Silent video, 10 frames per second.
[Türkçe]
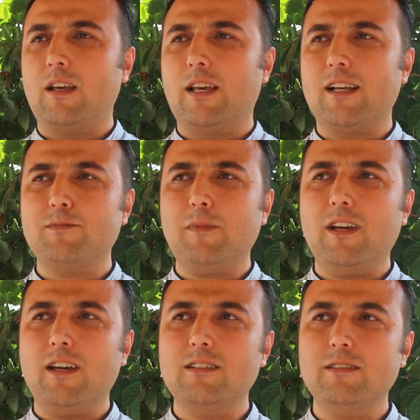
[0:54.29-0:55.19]
Yazma
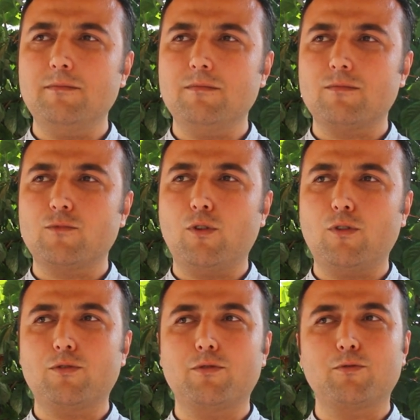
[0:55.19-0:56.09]
hayatım çok
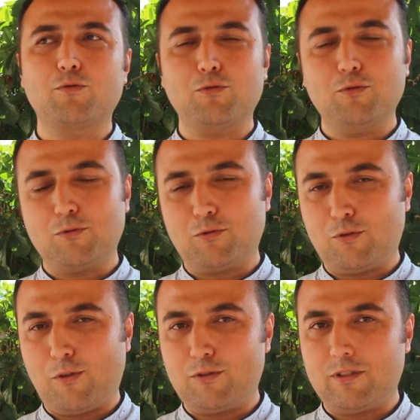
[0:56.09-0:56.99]
uzun
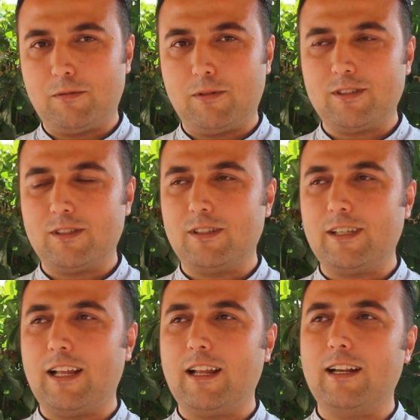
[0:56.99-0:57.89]
süre önce başladı.
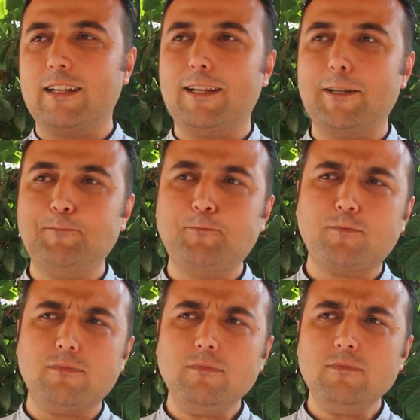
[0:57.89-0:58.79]
Genellikle
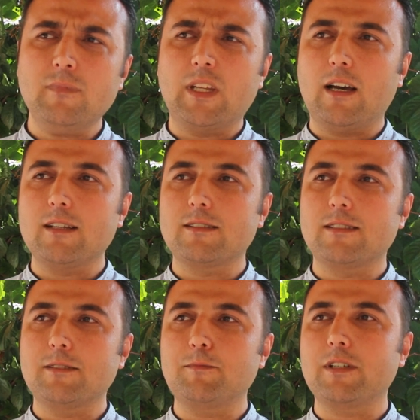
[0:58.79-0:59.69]

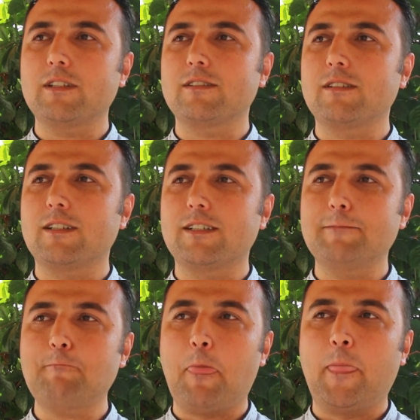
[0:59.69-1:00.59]
yazdığım
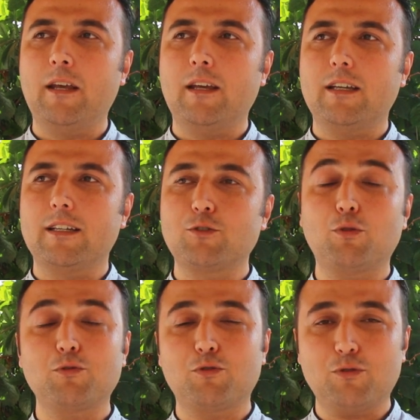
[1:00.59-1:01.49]
yazıların e,
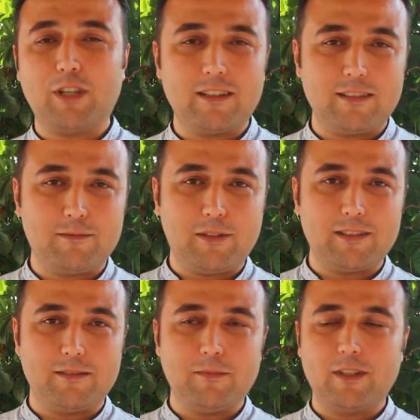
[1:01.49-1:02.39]
sonucunu getirmezdim.